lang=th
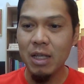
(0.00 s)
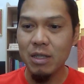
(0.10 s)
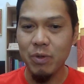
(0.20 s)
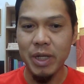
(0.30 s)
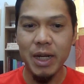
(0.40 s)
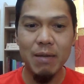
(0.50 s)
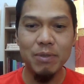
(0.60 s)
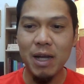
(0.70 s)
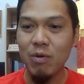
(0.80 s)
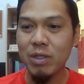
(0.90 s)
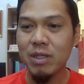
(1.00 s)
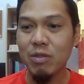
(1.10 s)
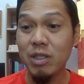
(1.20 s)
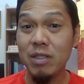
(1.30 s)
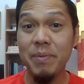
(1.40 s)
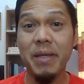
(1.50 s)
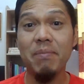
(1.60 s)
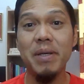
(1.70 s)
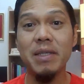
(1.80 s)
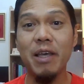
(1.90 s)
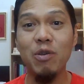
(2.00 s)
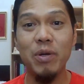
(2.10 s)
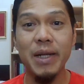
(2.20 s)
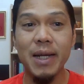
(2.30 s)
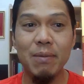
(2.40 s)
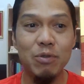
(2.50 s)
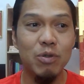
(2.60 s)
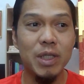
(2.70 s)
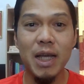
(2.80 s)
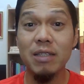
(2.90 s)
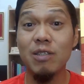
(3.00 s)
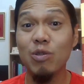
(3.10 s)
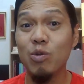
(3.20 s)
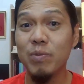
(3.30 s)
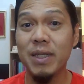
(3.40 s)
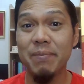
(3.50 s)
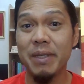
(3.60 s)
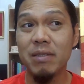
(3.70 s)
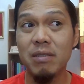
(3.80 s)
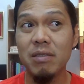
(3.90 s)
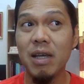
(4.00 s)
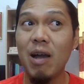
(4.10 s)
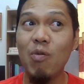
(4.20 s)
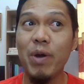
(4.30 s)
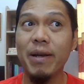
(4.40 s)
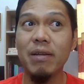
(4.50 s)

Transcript: สวัสดีนะครับ เช้าวันเสาร์ที่11 เมษายนนะครับส่วนทางช่องยูทูบน่าจะเป็น เช้าวัน